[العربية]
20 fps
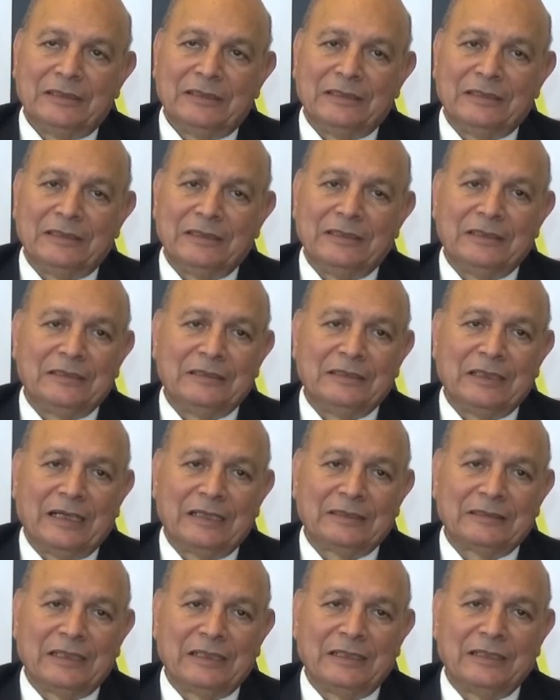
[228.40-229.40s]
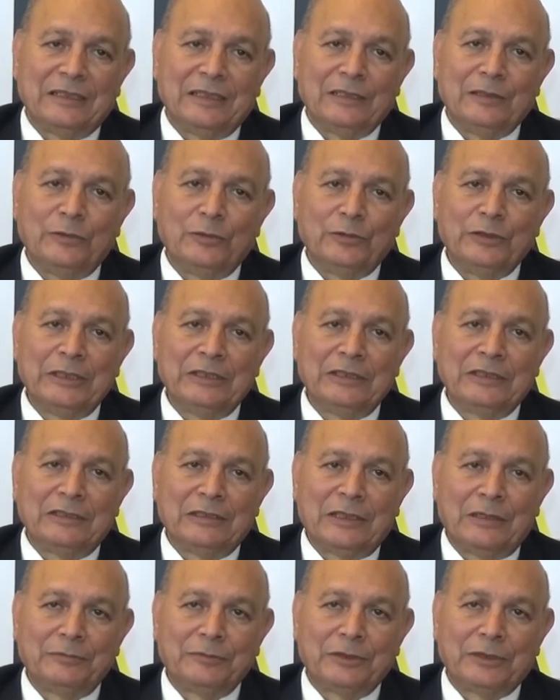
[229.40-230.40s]
آه، حتى اللونين
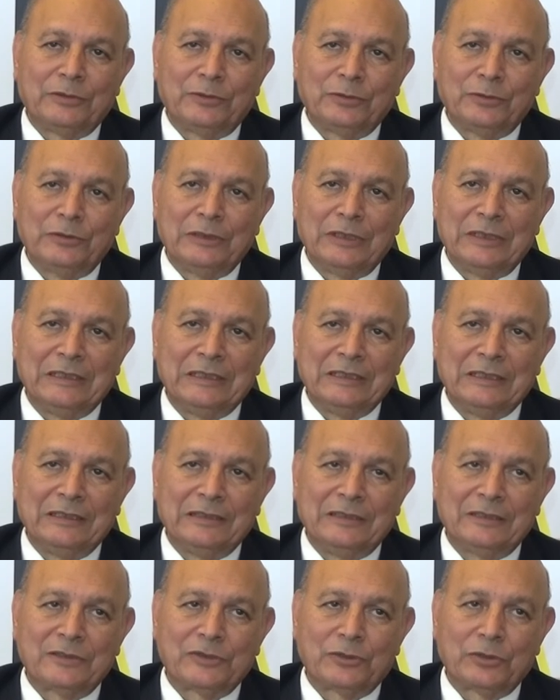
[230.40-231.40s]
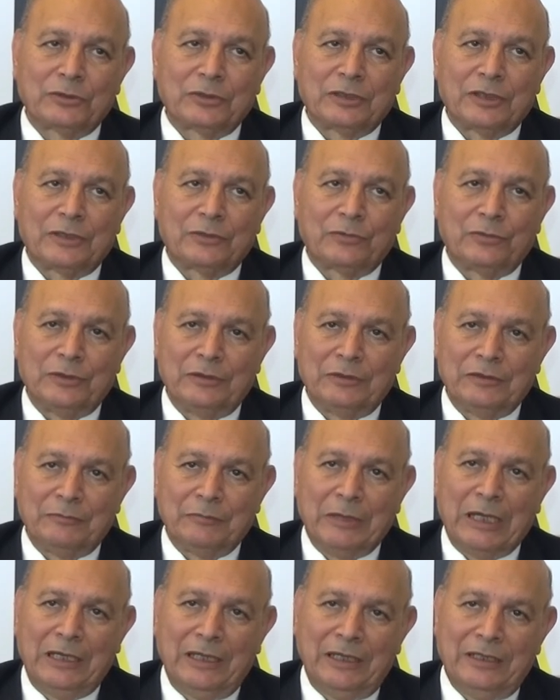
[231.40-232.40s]
الابيض دول السكر
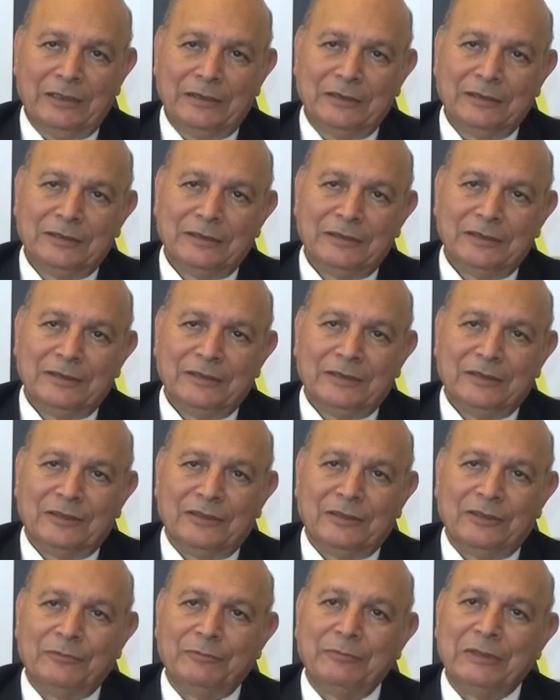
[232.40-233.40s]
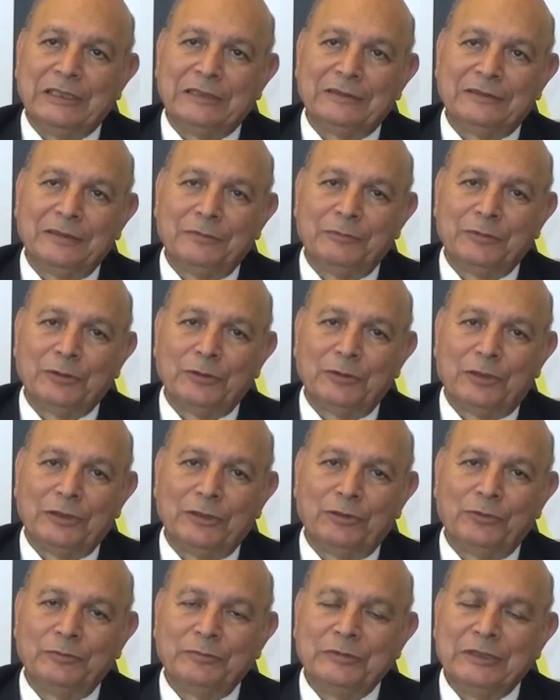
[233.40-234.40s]
والملح هما الاثنين بيقولوا
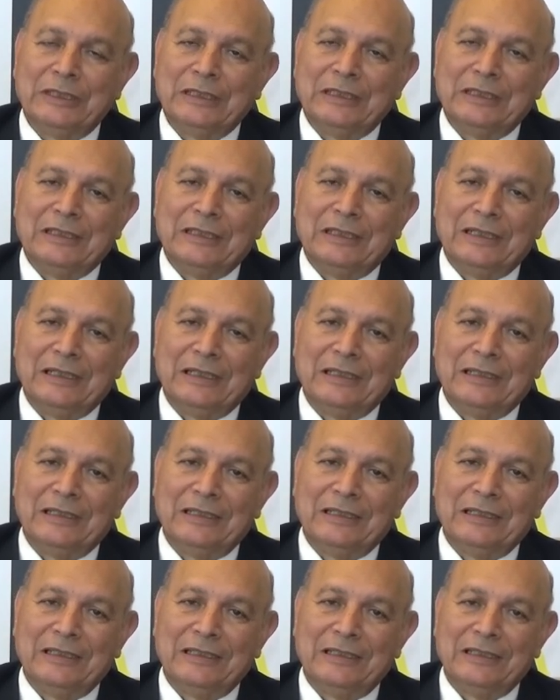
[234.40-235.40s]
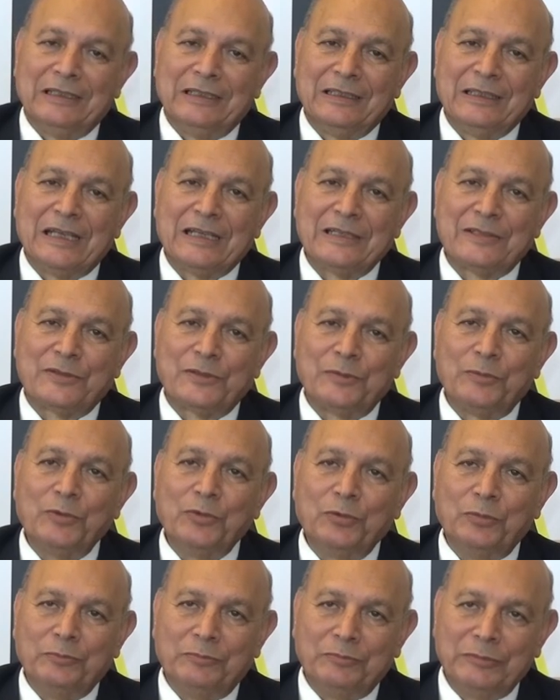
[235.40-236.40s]
عليهم
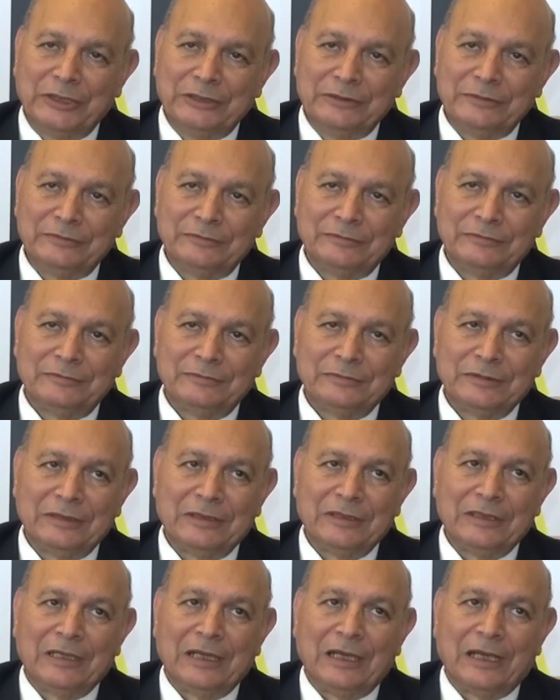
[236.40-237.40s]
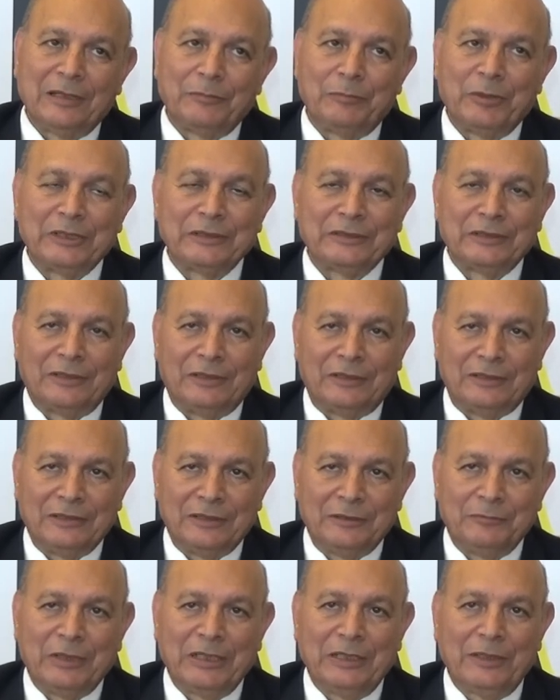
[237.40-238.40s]
السموم البيضاء
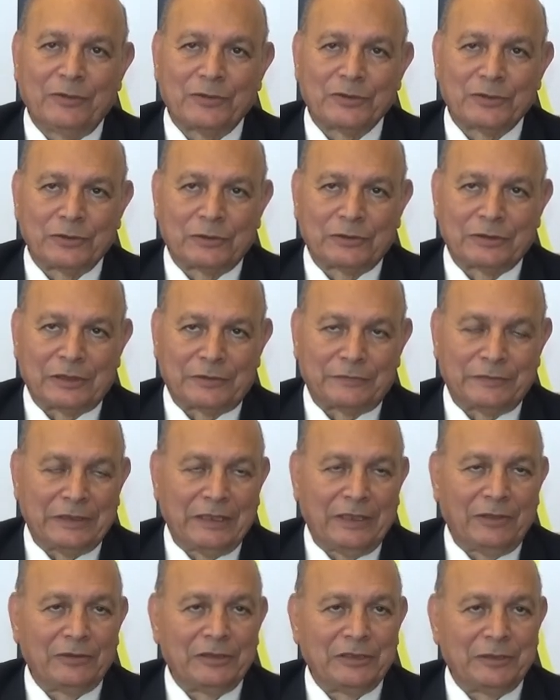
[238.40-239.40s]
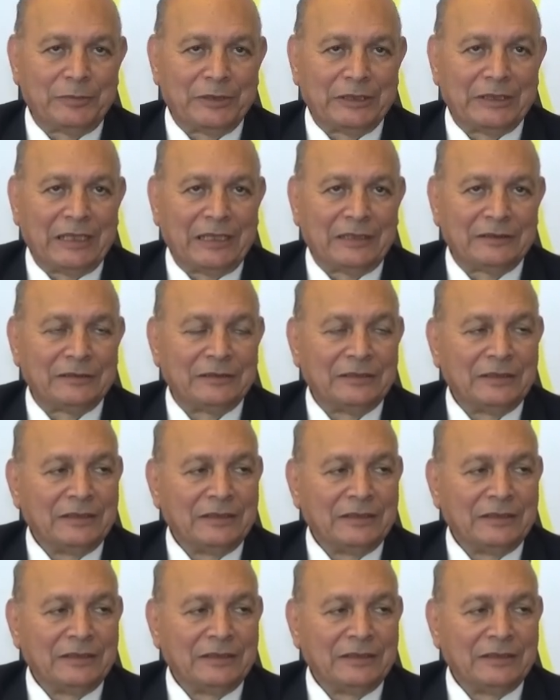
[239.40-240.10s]
الملح والسكر فنحاول نبعد عن